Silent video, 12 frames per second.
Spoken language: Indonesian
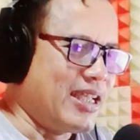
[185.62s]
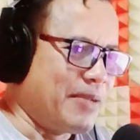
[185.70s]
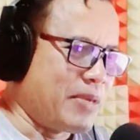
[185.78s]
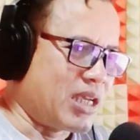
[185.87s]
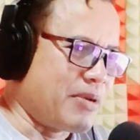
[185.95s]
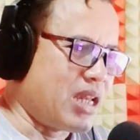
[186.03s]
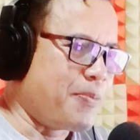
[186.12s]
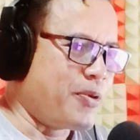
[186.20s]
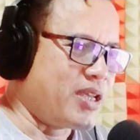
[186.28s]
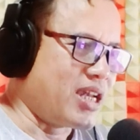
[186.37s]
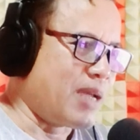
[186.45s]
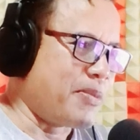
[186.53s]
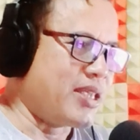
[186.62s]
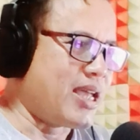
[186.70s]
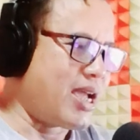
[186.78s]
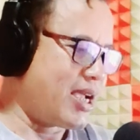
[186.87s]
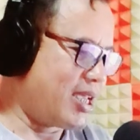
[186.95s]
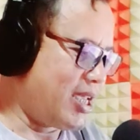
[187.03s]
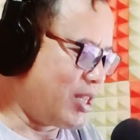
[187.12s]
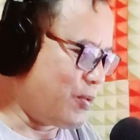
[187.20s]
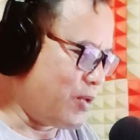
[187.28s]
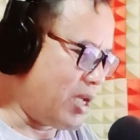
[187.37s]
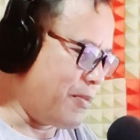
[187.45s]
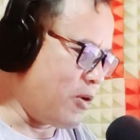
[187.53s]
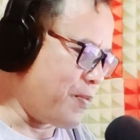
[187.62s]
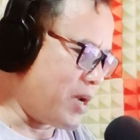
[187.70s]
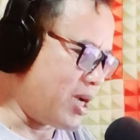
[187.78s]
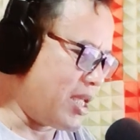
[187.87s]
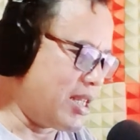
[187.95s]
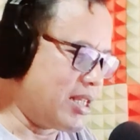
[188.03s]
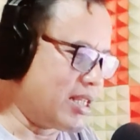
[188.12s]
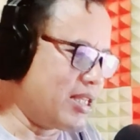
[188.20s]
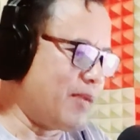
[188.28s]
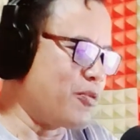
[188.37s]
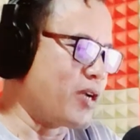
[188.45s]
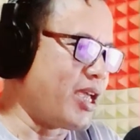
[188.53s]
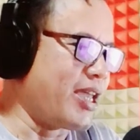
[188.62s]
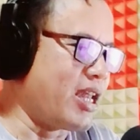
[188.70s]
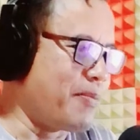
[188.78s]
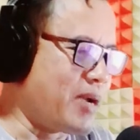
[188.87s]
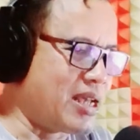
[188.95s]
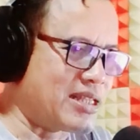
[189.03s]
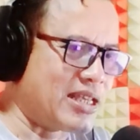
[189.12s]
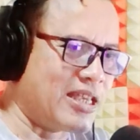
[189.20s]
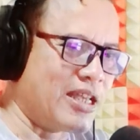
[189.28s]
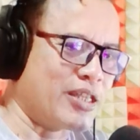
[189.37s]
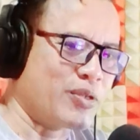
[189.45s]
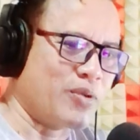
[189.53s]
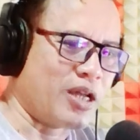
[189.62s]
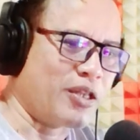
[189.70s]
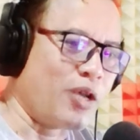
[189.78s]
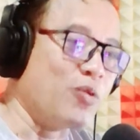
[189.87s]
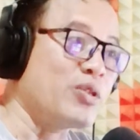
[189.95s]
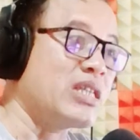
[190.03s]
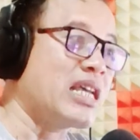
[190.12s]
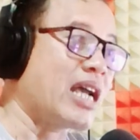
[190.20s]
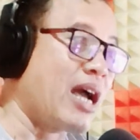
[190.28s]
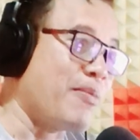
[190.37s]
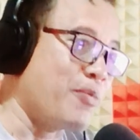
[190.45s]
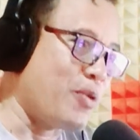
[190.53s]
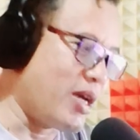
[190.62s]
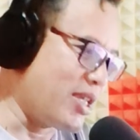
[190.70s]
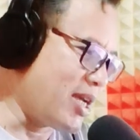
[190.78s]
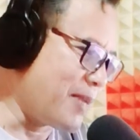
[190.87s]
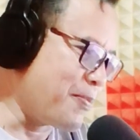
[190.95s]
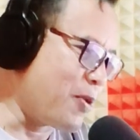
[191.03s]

Bagaimanapun yang namanya HG itu yang merupakan jamu karena bangsa yang sudah teruji keampuhannya.